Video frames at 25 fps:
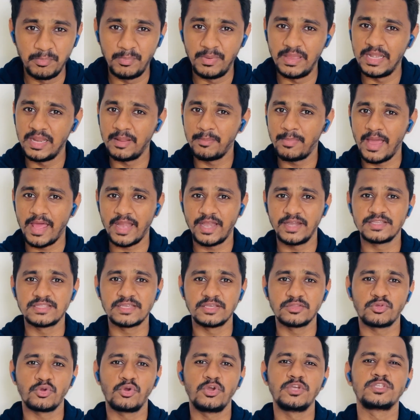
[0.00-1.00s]
मेरे पेरेंट्स
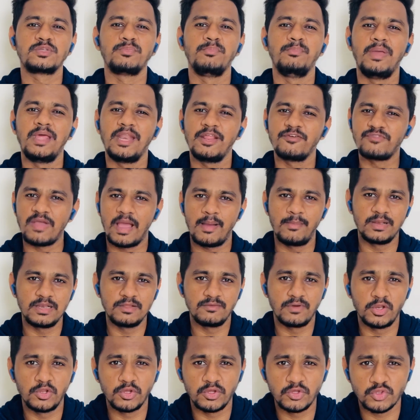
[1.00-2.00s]
की चॉइस मेरे फैमिली
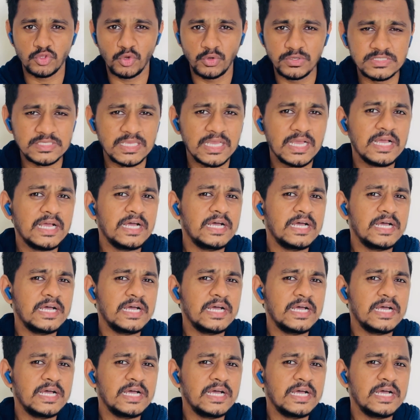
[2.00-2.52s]
वालों की चॉइस